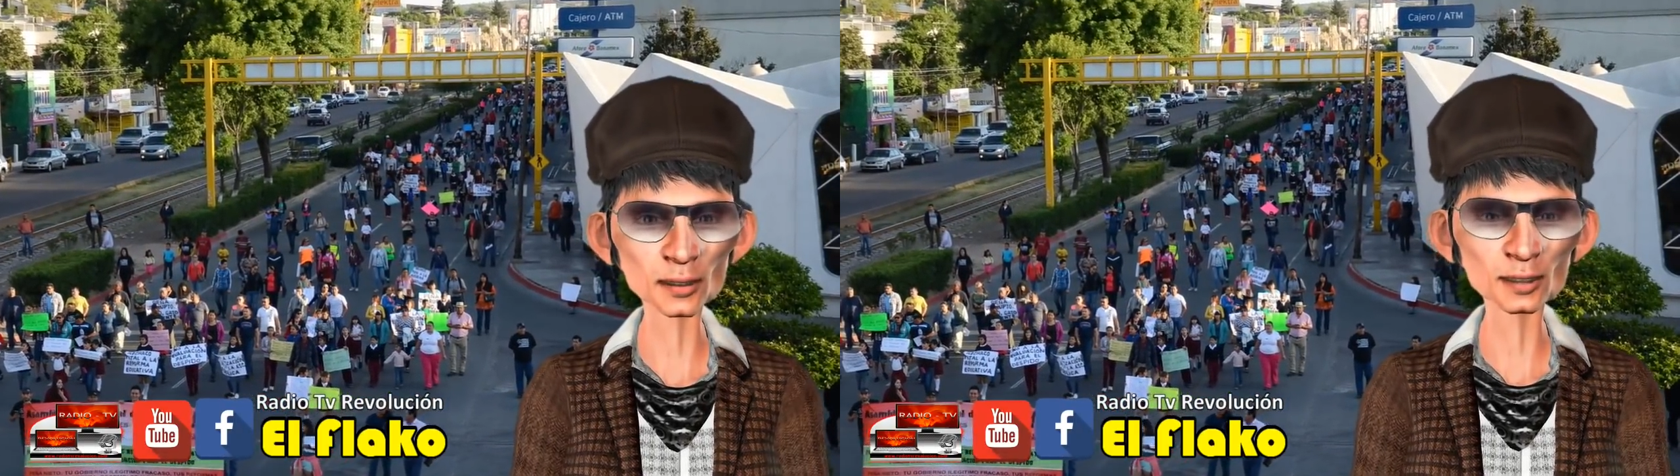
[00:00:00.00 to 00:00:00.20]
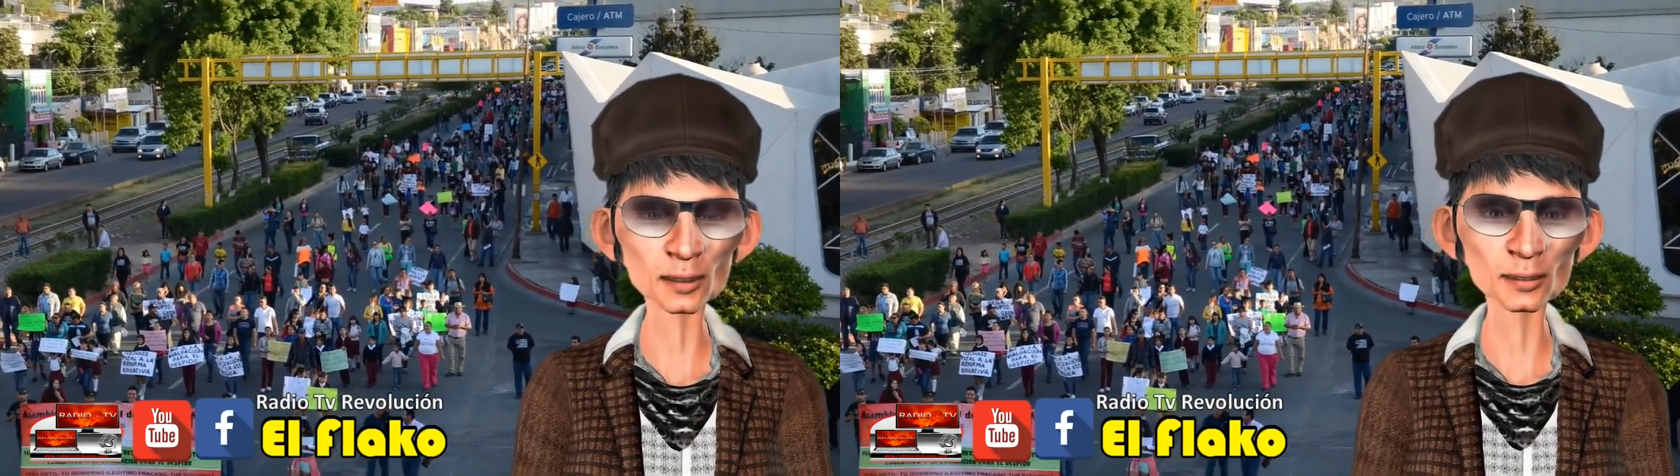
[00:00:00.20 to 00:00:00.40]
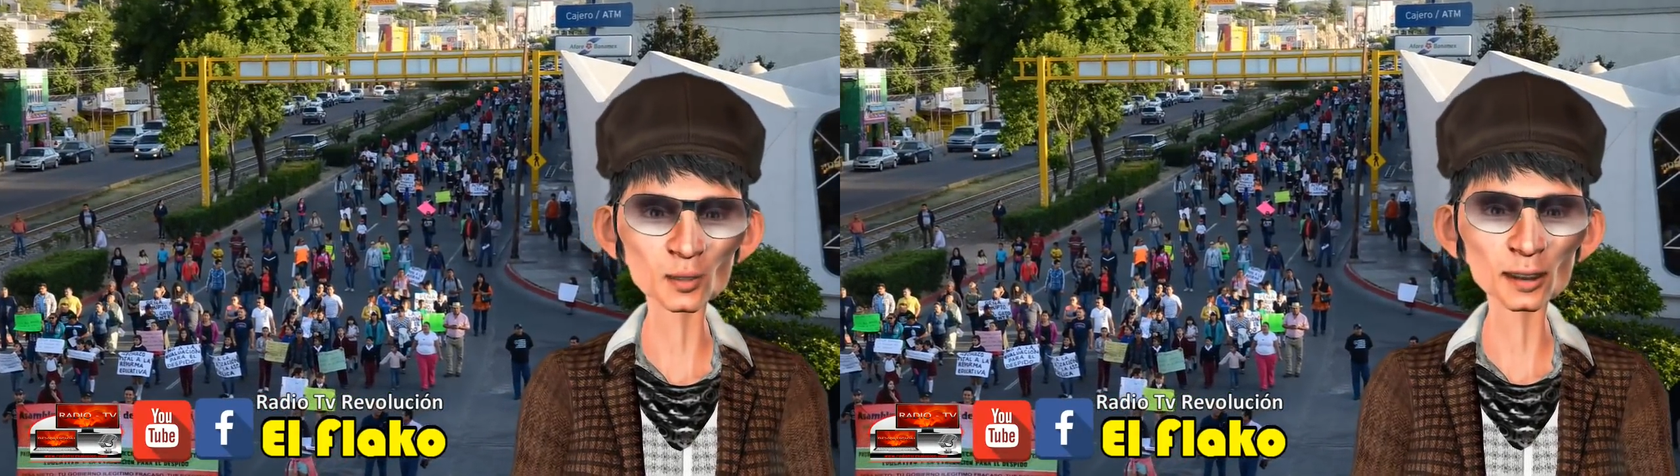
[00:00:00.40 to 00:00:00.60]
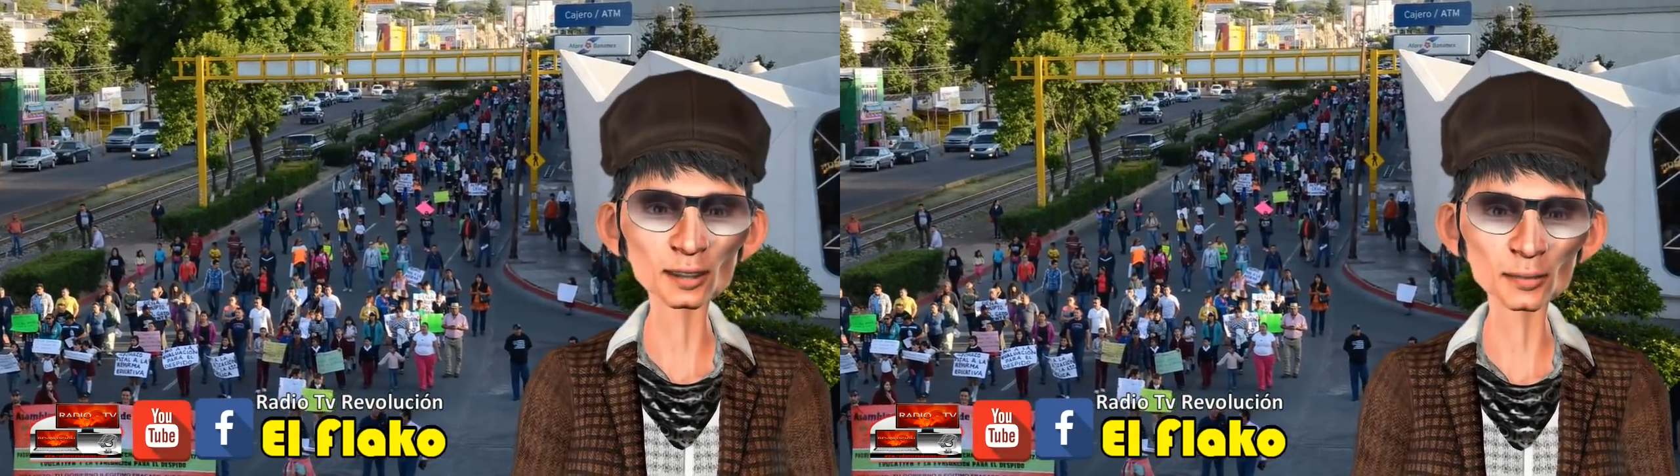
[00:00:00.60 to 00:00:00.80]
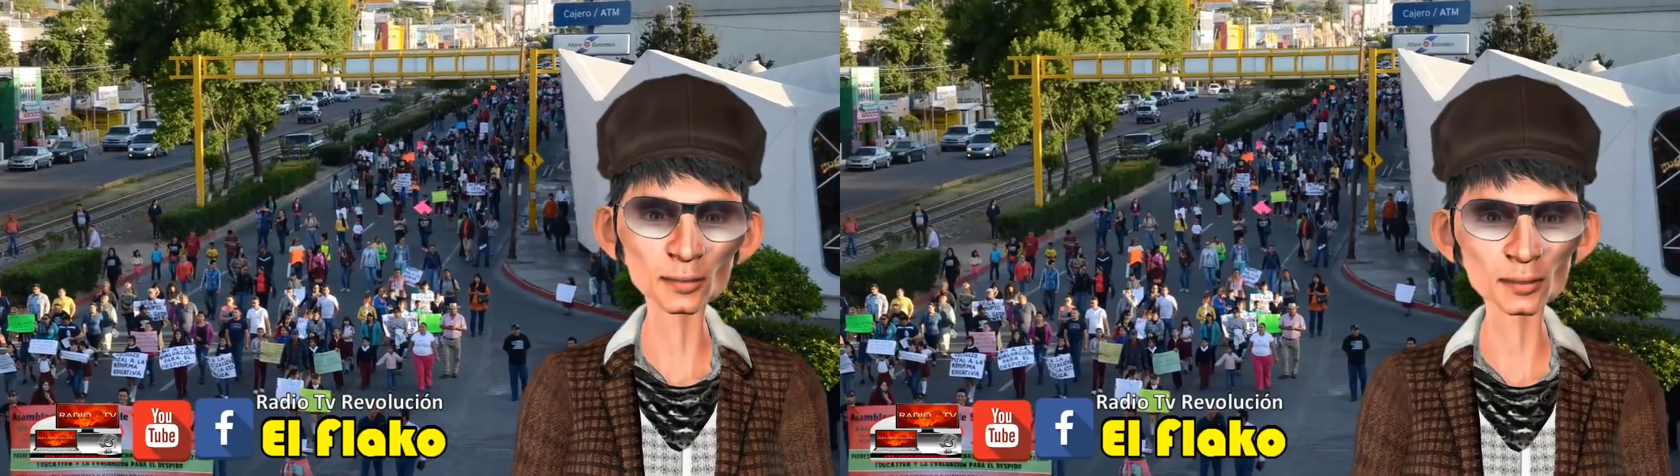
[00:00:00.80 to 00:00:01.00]
Los
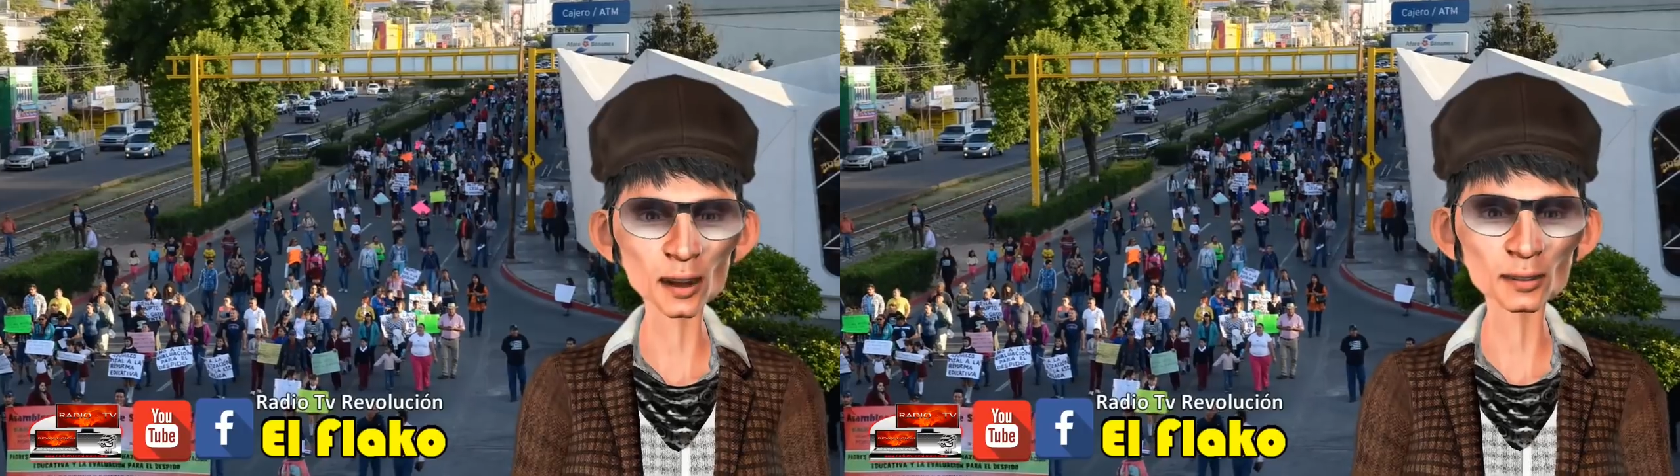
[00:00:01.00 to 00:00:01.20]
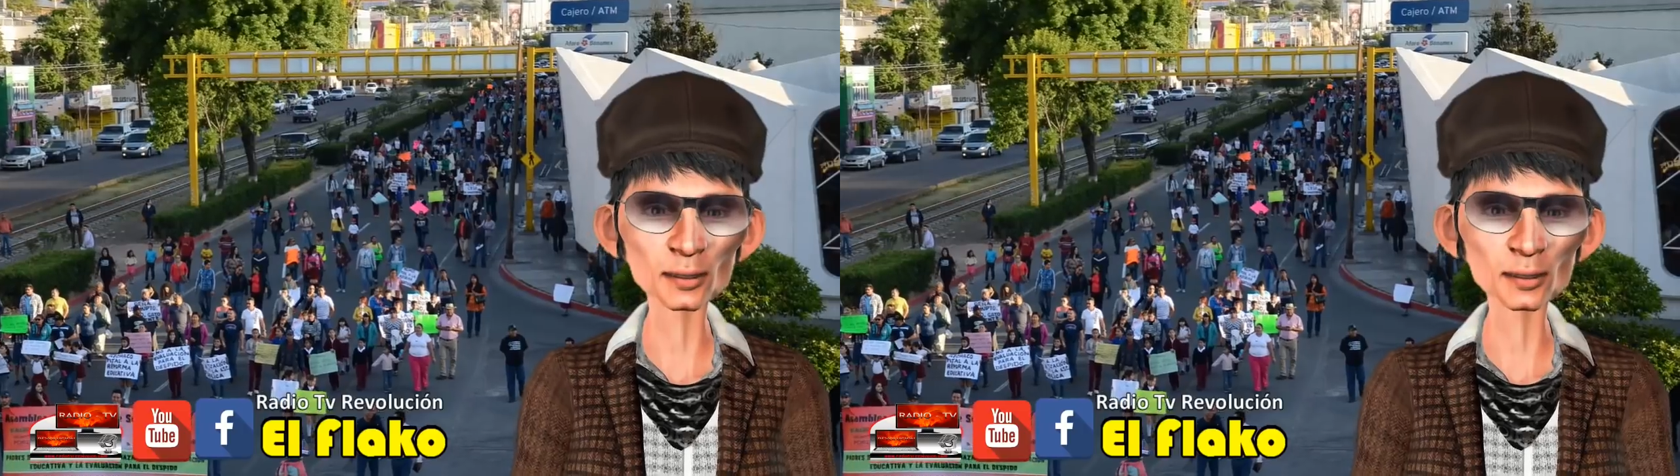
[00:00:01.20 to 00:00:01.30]
teachers quieren